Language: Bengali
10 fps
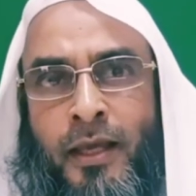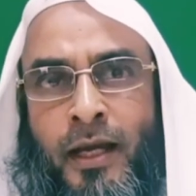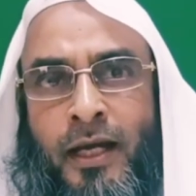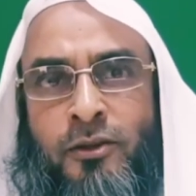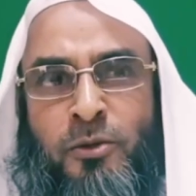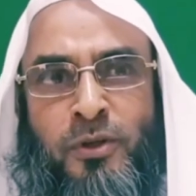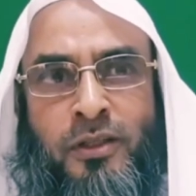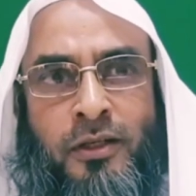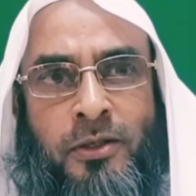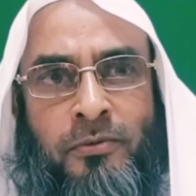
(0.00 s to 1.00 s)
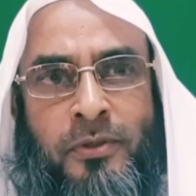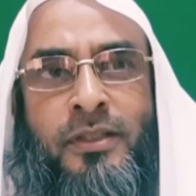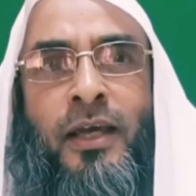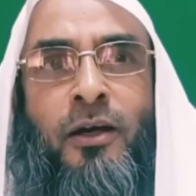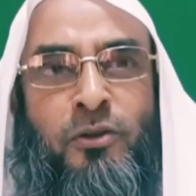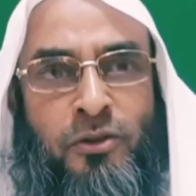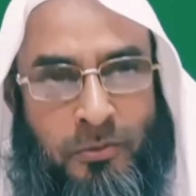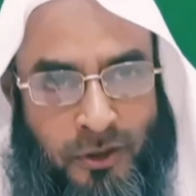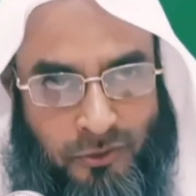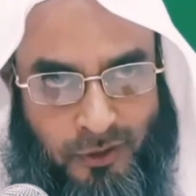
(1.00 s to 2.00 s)
আর তোমাদেরকে বলবে যে এখন
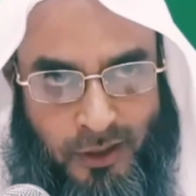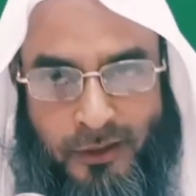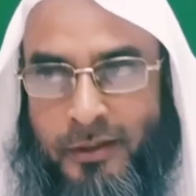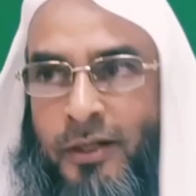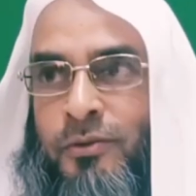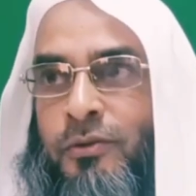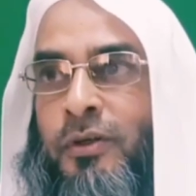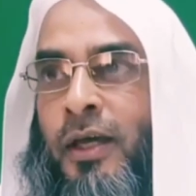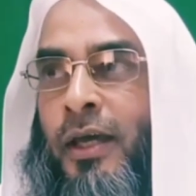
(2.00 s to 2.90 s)
তোমরা চোরের হাত কাটো